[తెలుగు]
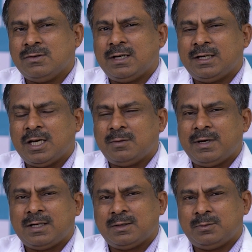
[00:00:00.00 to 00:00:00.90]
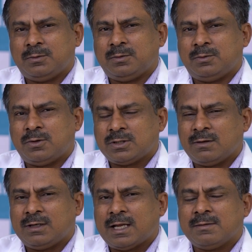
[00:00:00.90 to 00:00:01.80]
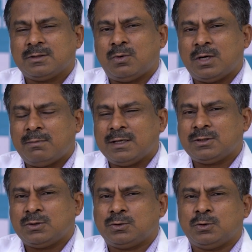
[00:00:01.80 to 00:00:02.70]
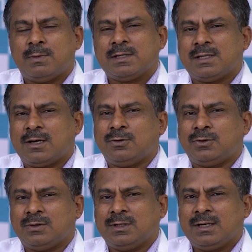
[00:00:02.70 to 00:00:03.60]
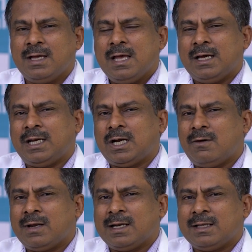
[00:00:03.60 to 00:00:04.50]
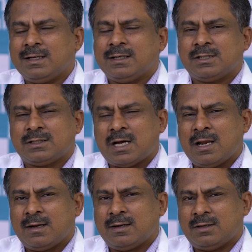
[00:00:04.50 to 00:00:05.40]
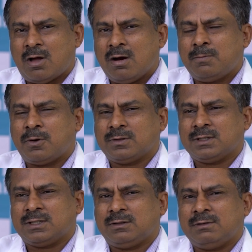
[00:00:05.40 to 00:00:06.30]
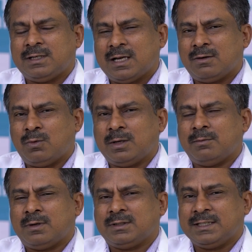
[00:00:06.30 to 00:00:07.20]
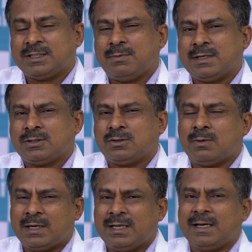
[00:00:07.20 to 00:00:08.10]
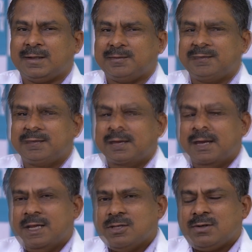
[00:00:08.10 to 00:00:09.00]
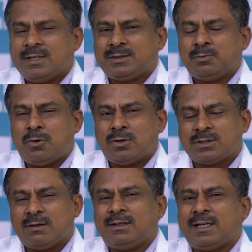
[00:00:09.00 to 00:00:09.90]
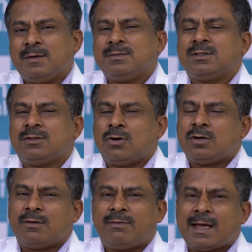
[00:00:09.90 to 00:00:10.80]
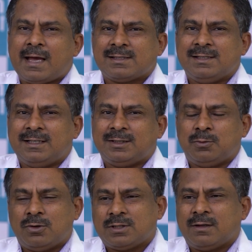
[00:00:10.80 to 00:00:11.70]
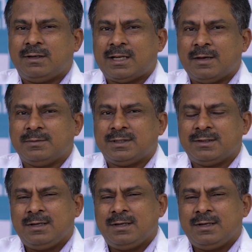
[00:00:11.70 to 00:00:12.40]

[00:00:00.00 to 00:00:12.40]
ఇంజరీ ట్రీట్మెంట్ మోస్ట్ ఆఫ్ ద టైమ్స్ వన్ మంత్ టు టూ మంత్స్ దాకా ఉంటుంది రికవరీ అనేది ఇట్స్ చాలా లాంగ్ ప్రాసెస్ ఇట్ విల్ టేక్ వన్ సిక్స్ మంత్స్ టు వన్ ఇయర్ హెడ్ ఇంజరీస్ మోస్ట్ ఆఫ్ ద టైమ్స్ రోడ్ ట్రాఫిక్ యాక్సిడెంట్ మోస్ట్ ఆఫ్ ద టైమ్స్